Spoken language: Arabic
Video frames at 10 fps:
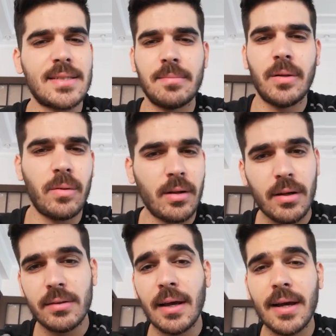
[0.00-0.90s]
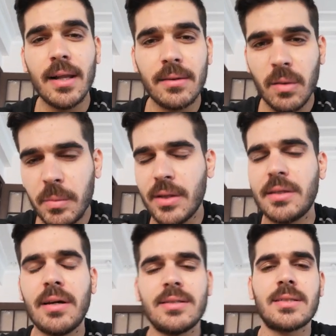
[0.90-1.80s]
تسمن واذا دخلت ضمن
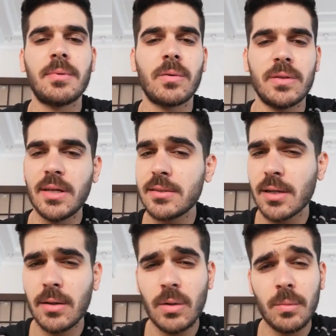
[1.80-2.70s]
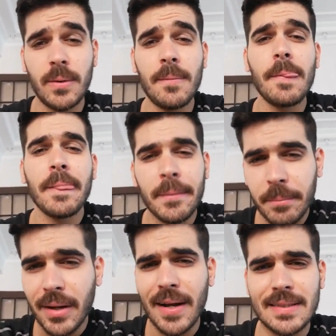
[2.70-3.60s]
احتياج جسمك واحتياجك اليومي
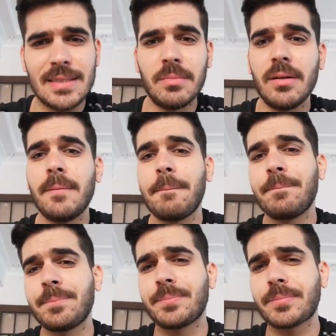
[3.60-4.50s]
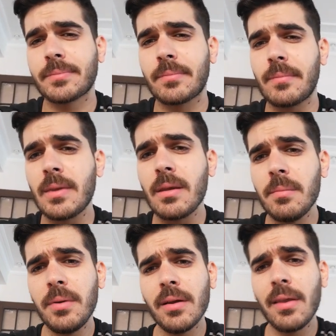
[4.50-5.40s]
ما راح تسمن
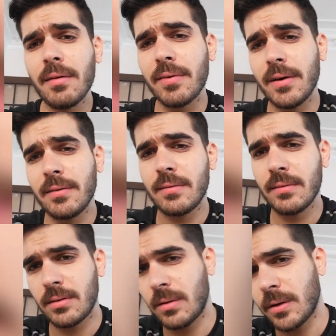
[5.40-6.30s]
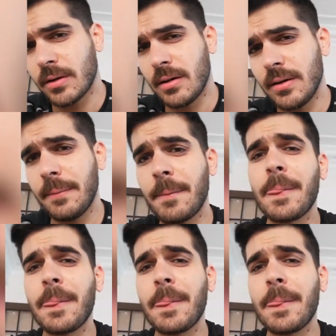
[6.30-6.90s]
بالاضافه الاخرى هاي